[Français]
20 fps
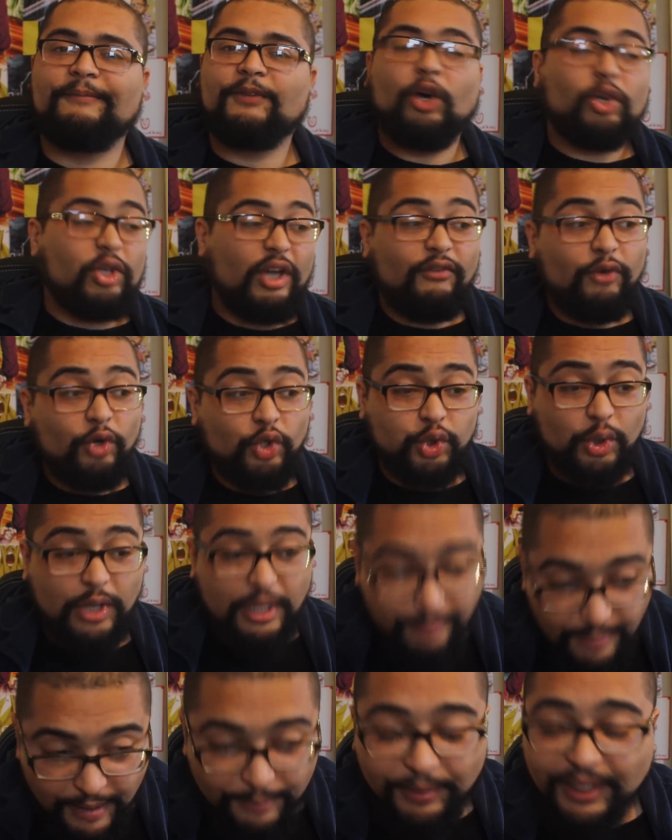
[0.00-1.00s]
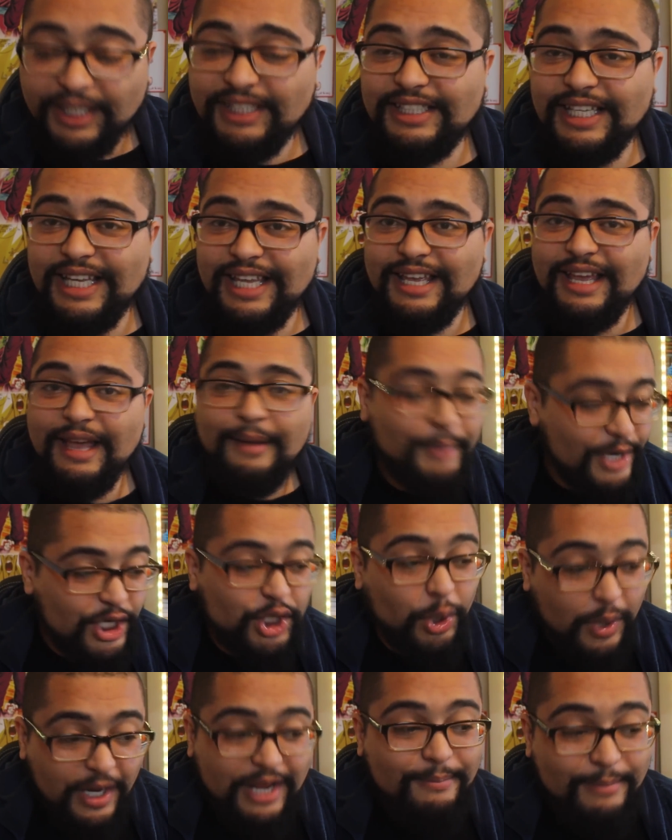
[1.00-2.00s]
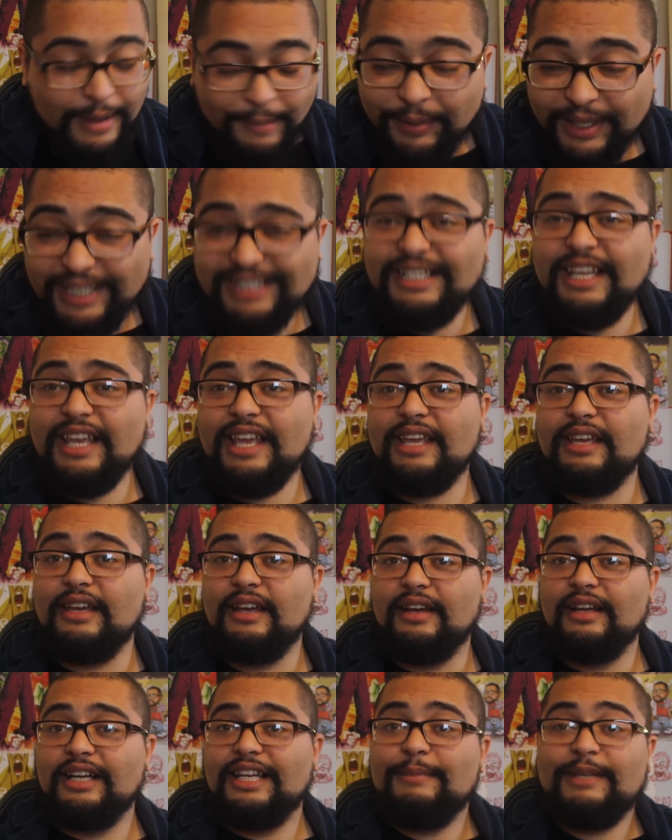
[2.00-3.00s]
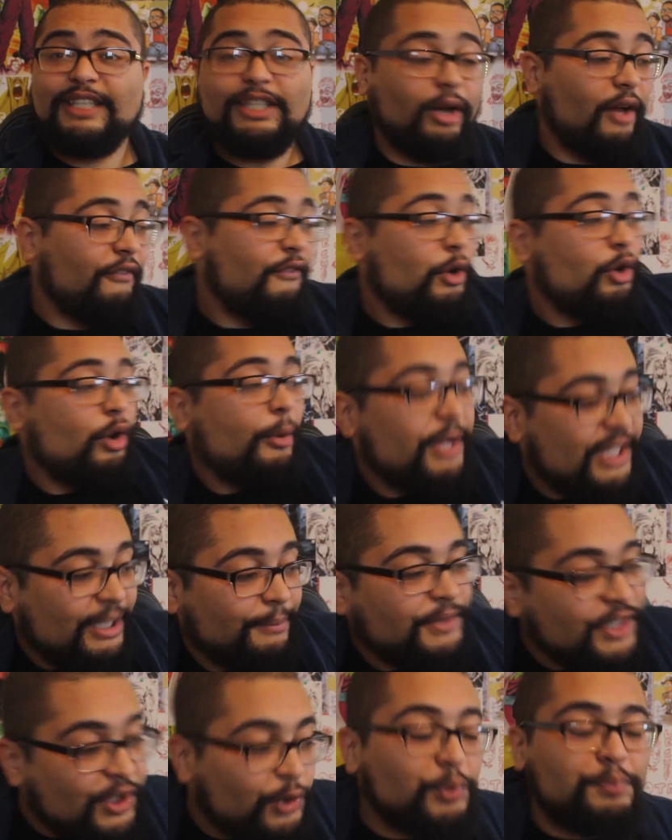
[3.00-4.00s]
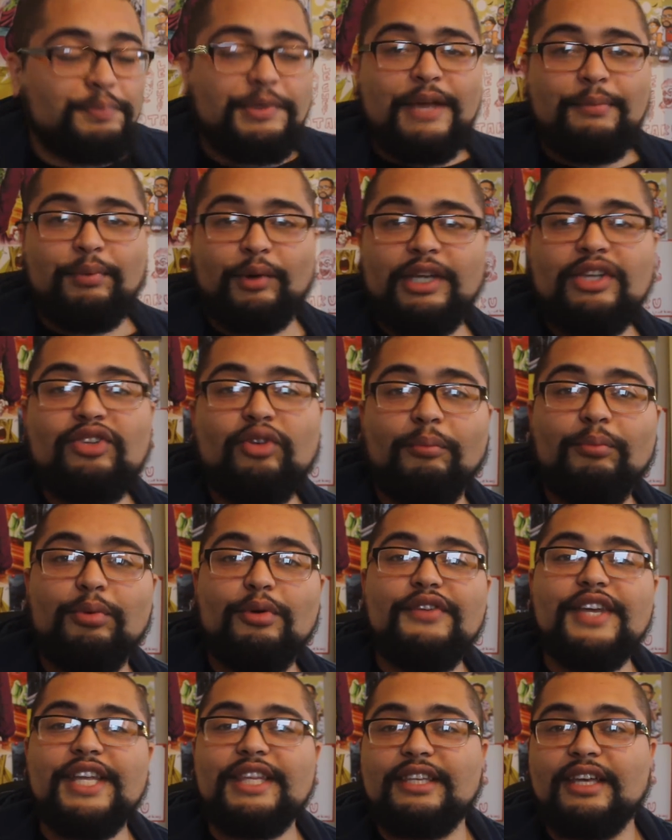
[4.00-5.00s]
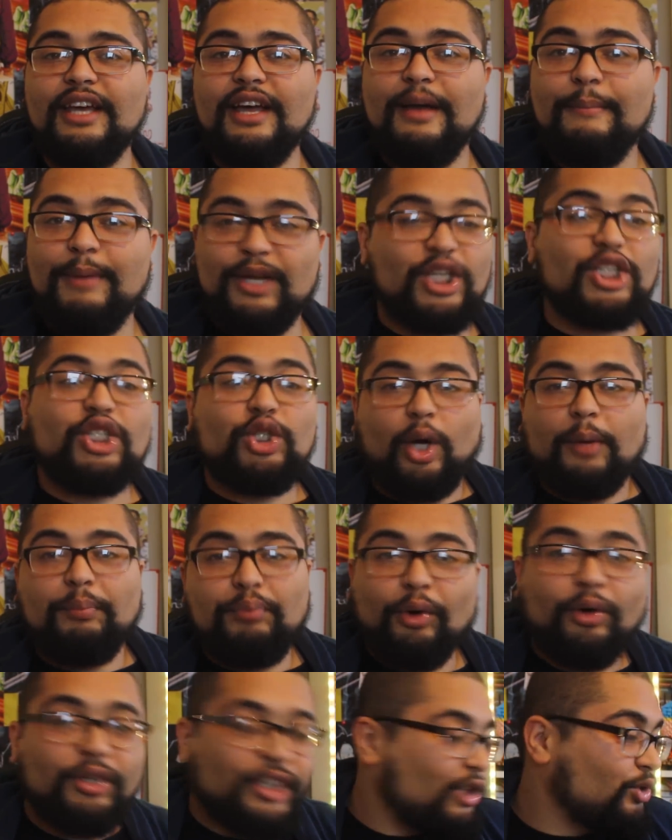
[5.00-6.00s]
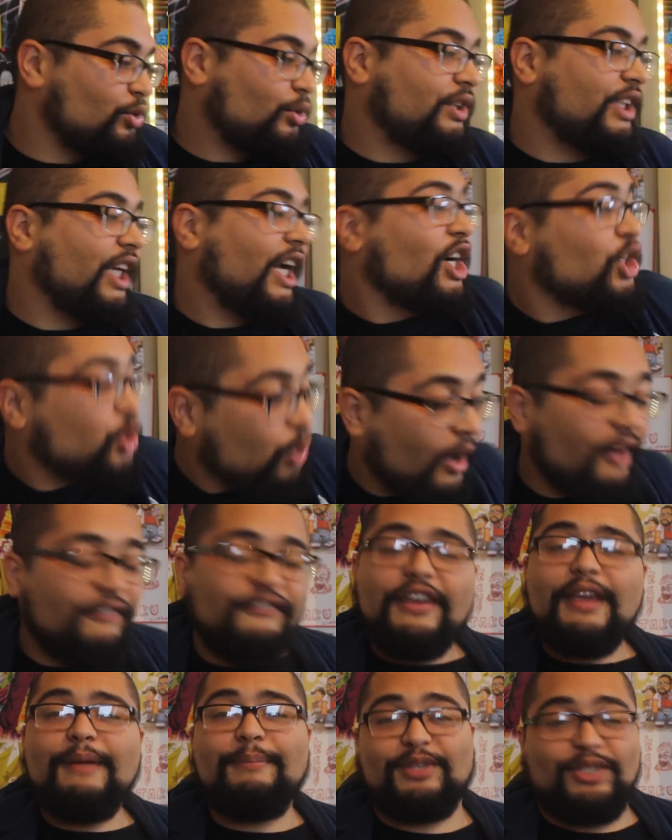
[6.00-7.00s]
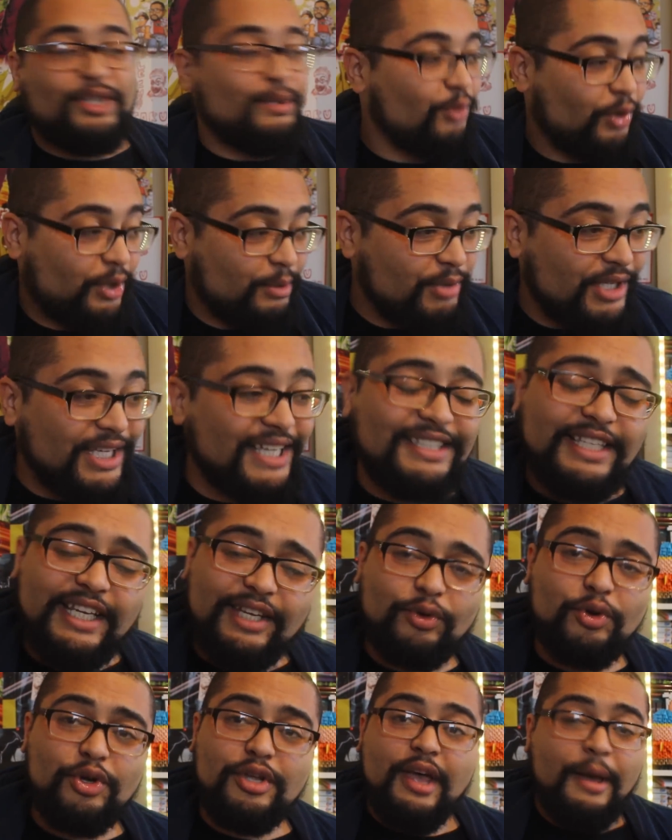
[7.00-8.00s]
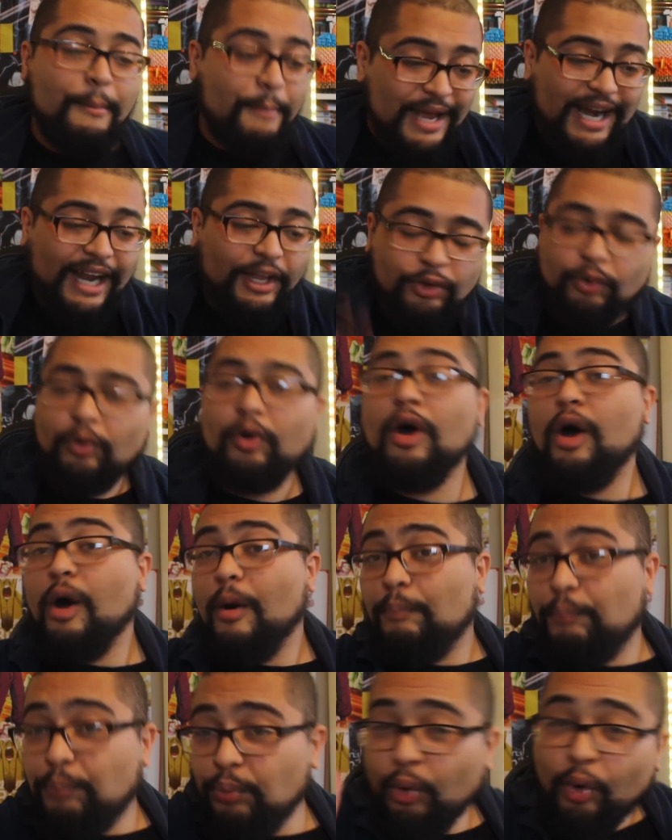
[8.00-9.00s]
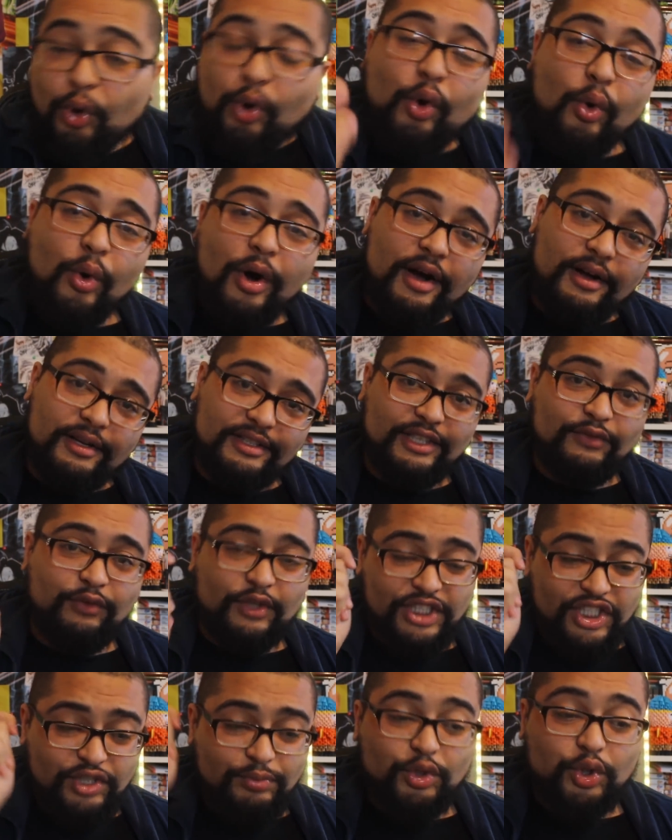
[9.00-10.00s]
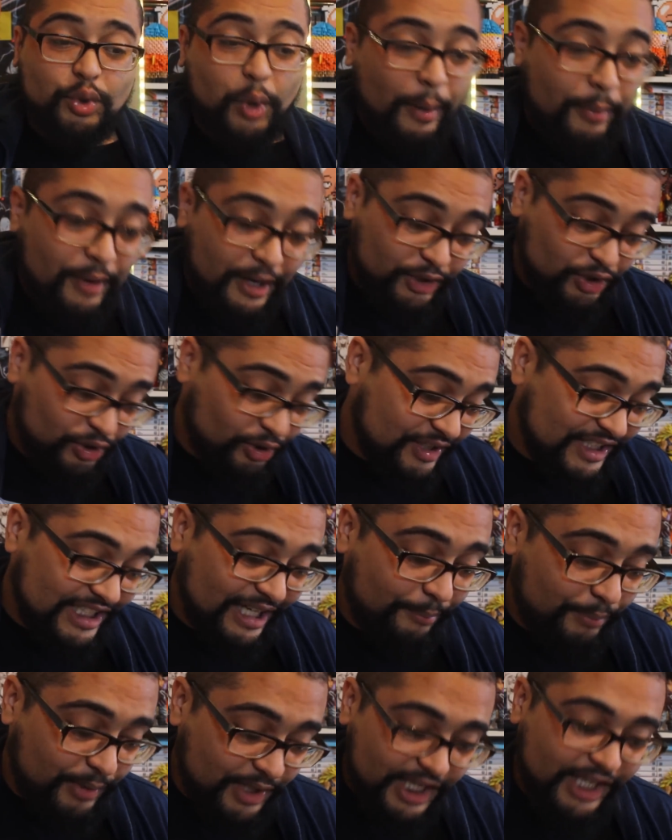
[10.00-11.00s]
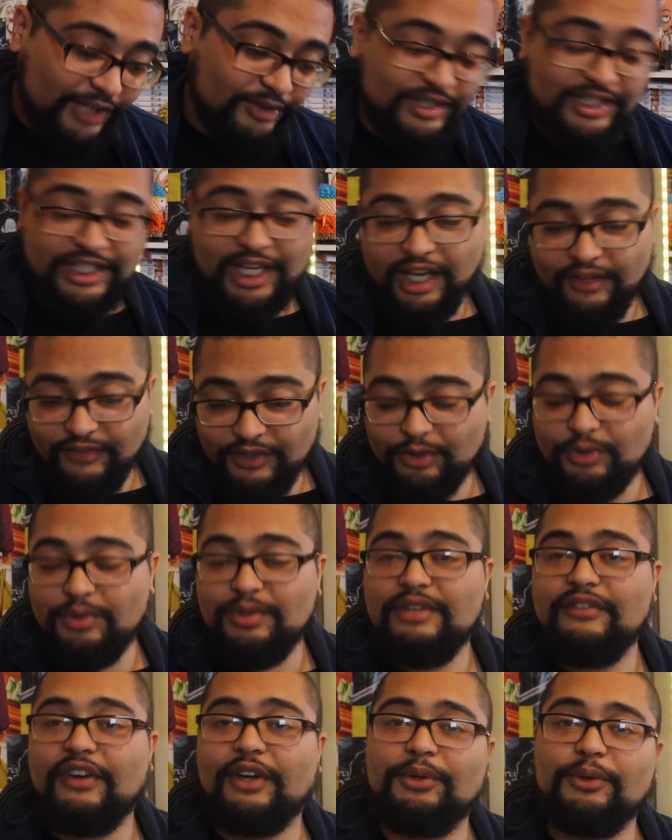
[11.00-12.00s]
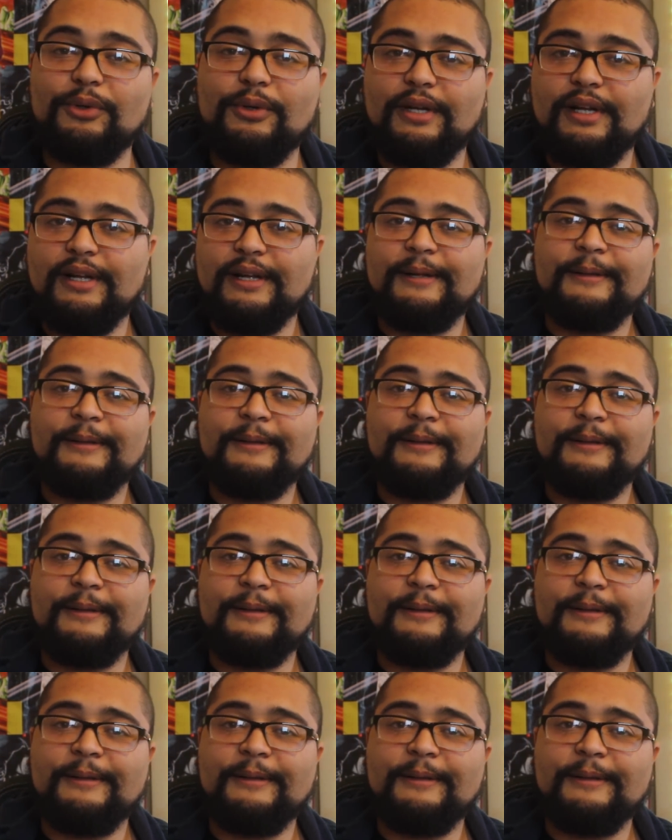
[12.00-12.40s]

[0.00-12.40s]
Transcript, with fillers: Alors qu'avant, je les méprisais, mais je les méprisais. Limite, il aurait fallu leur mettre un petit coup de pied pour qu'ils tombent plus vite. Bah, j'aurais pu rentrer sur le terrain, je l'aurais fait, parce qu'ils me cassé les couilles. Mais là, non. Pourquoi Cette fois-ci, je me suis senti impliqué dans ce qui arrivait dans l'univers 2.